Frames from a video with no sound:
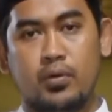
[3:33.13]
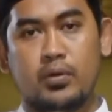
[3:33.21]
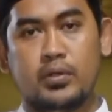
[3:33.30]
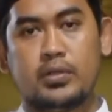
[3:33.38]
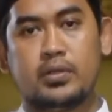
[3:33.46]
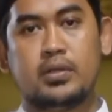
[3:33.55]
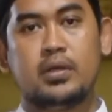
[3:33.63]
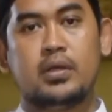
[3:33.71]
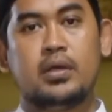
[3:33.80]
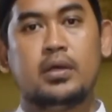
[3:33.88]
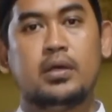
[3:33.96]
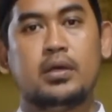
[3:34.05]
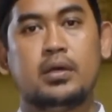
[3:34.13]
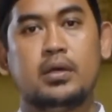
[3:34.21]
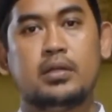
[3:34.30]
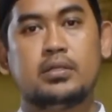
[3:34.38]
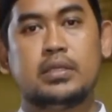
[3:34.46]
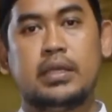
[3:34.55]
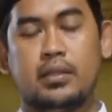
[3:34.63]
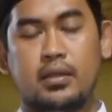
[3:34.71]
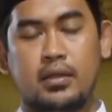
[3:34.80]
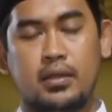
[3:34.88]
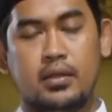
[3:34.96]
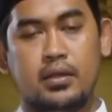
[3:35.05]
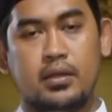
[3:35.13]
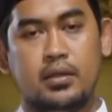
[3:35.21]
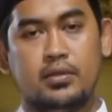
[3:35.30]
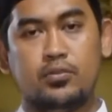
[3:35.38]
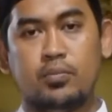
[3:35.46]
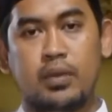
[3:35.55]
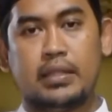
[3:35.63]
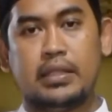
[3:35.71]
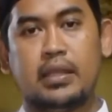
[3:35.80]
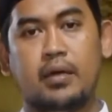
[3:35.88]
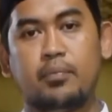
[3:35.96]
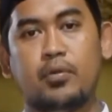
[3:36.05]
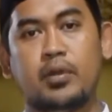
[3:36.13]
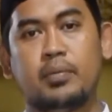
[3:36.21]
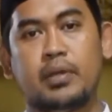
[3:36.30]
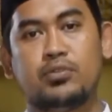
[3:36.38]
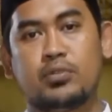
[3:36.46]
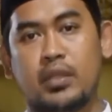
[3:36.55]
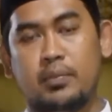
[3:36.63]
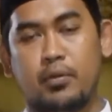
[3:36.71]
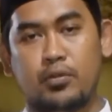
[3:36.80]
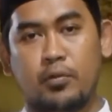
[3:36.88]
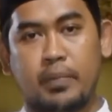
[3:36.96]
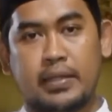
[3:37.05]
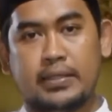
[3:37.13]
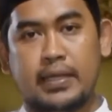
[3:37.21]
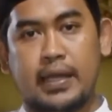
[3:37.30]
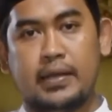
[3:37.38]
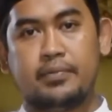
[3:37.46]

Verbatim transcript: eh, sekit, uh, jumlah 35 juta dipotong pajak